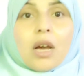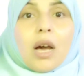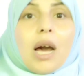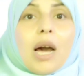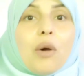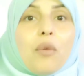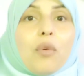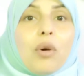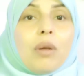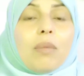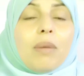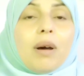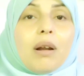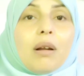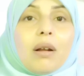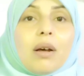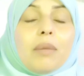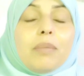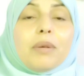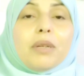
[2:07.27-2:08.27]
اول
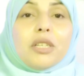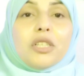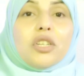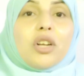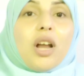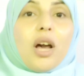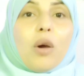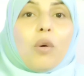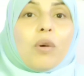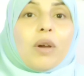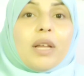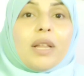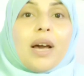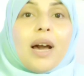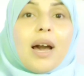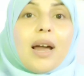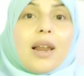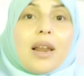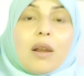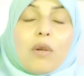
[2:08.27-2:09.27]
مره بنشرحه كده
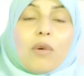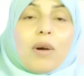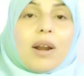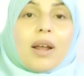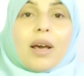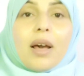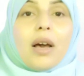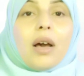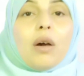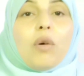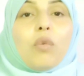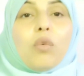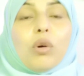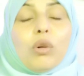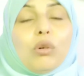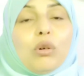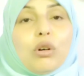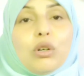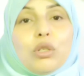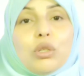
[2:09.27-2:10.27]
على الورقه
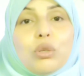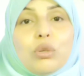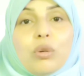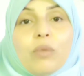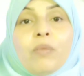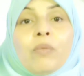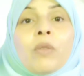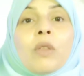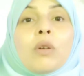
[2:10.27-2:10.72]
ونقصه